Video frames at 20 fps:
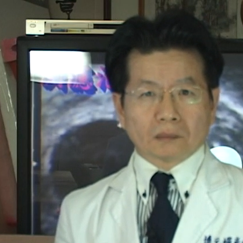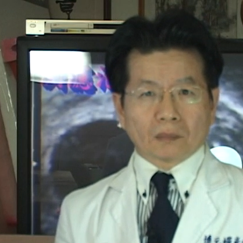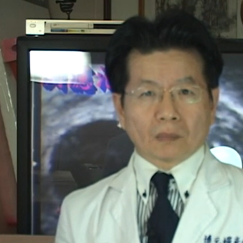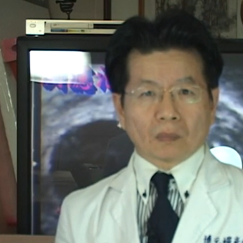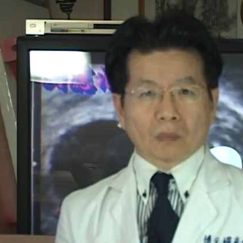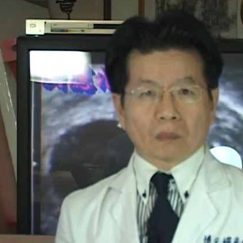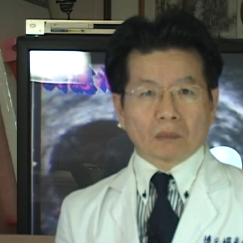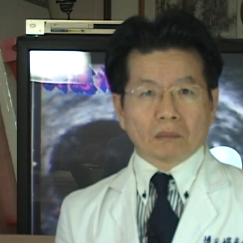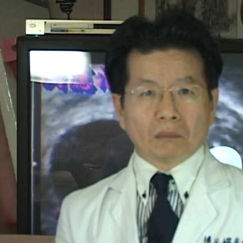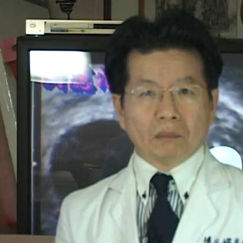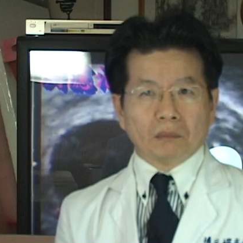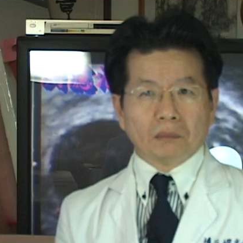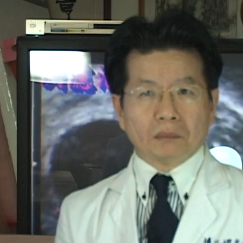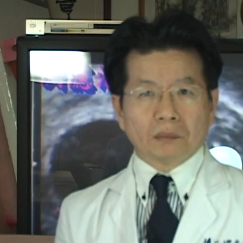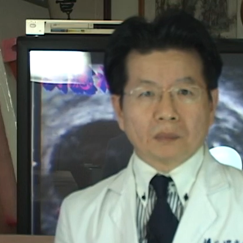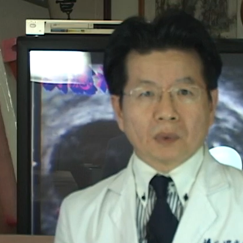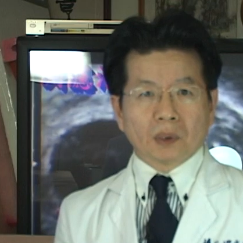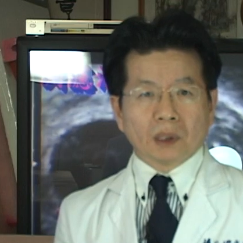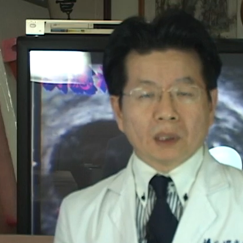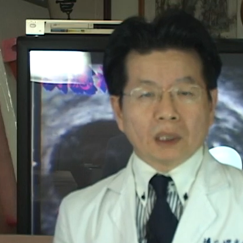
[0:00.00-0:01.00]
间为何
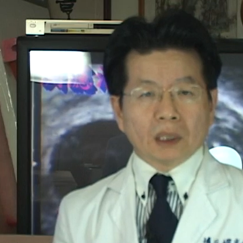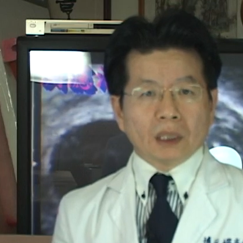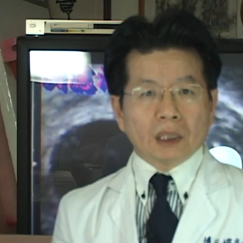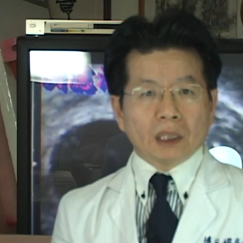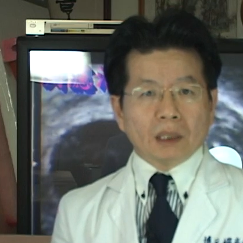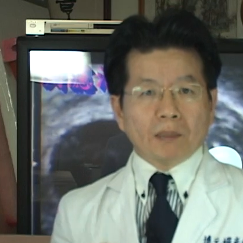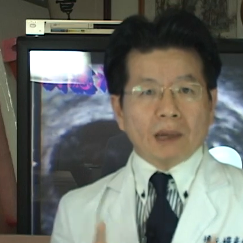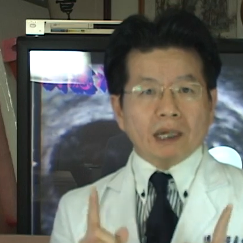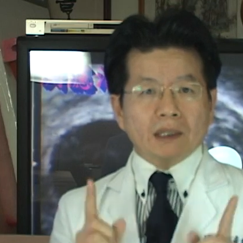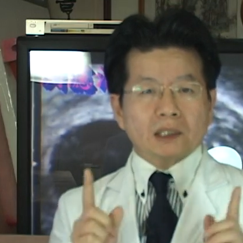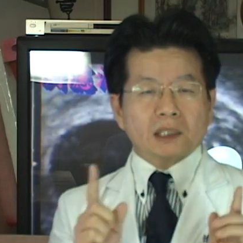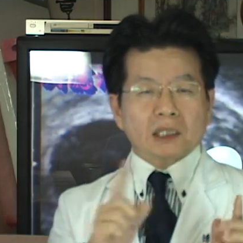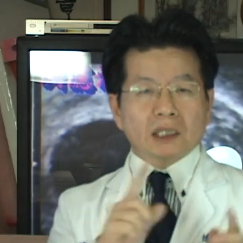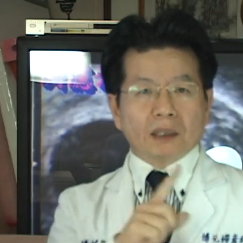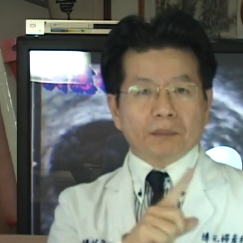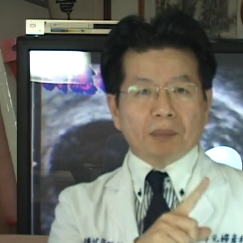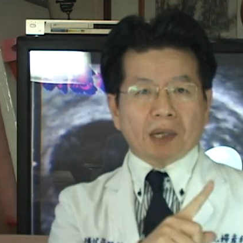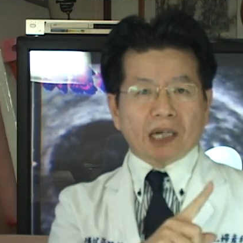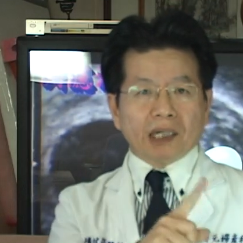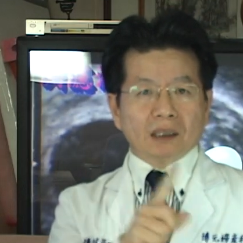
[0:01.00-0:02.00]
呢？一般是
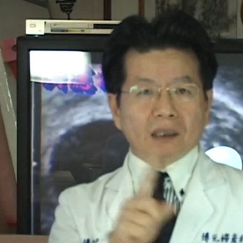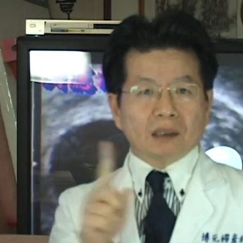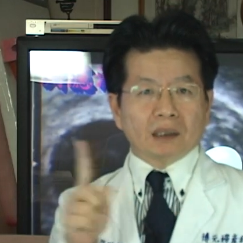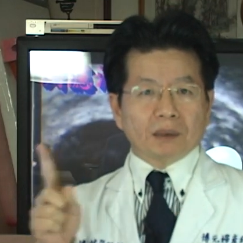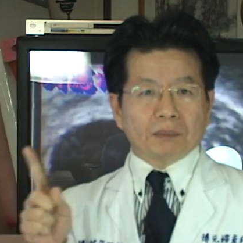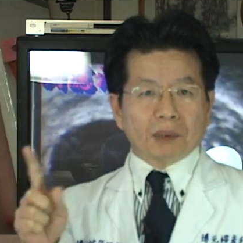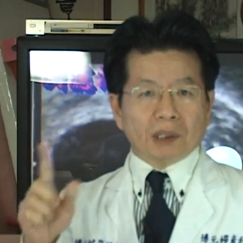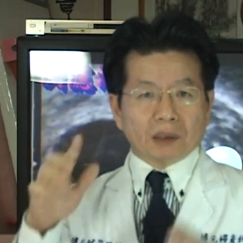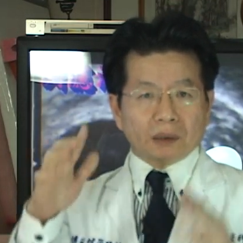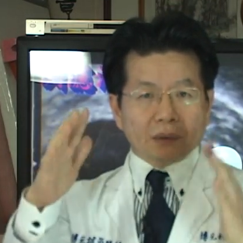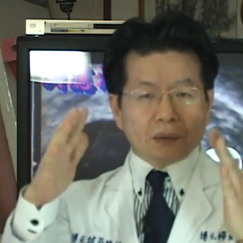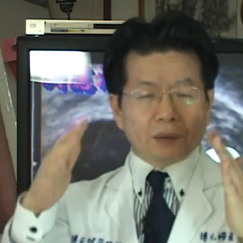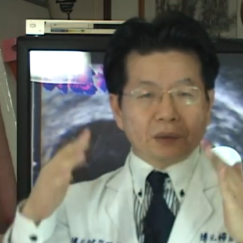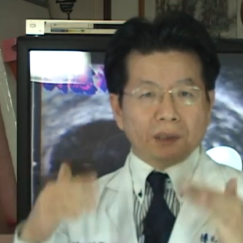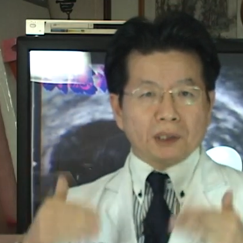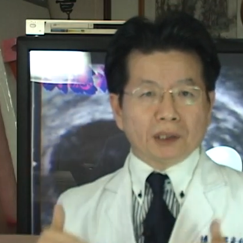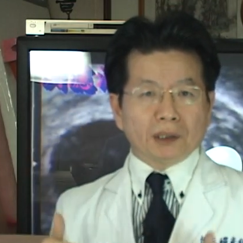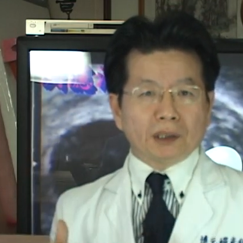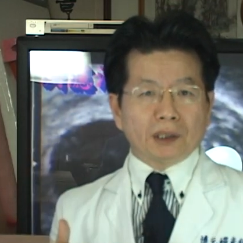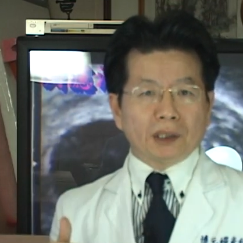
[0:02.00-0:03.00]
礼拜一到礼拜六
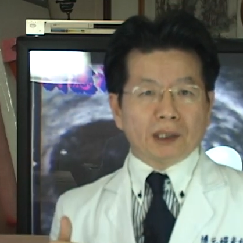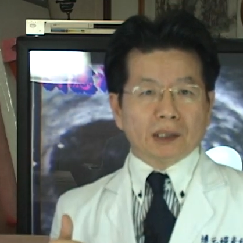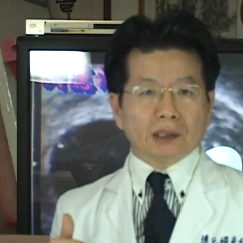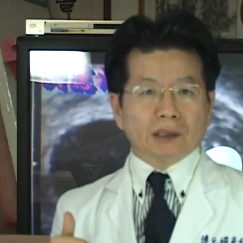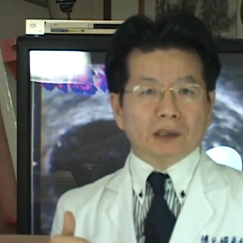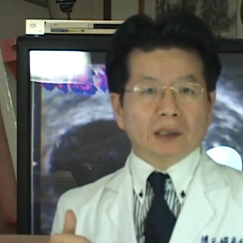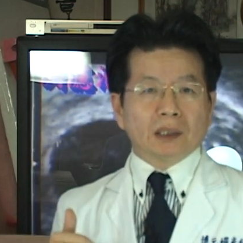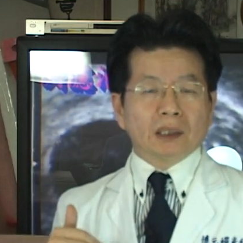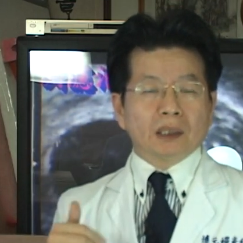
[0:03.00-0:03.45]
全天。